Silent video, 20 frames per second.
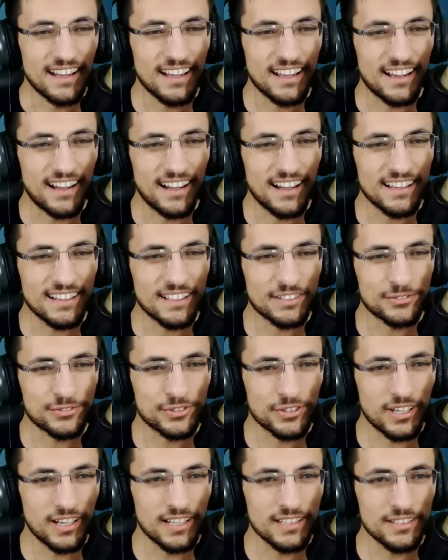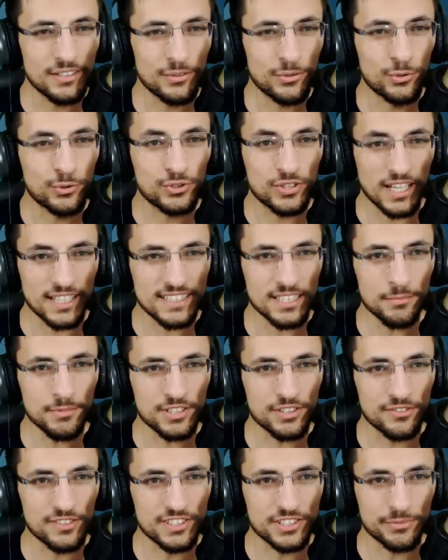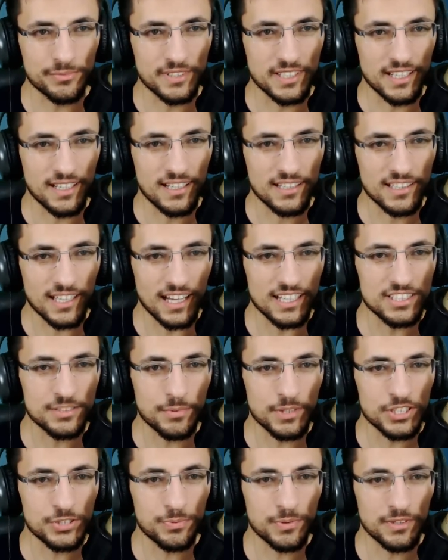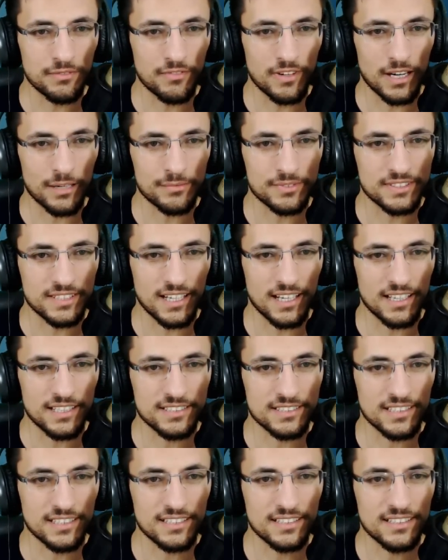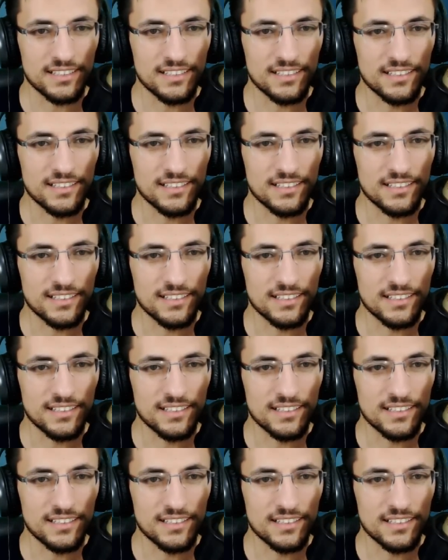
Yani aynen şu an yükselteyim mi kıvılcımını? Gerçi 5000'im mı sadece.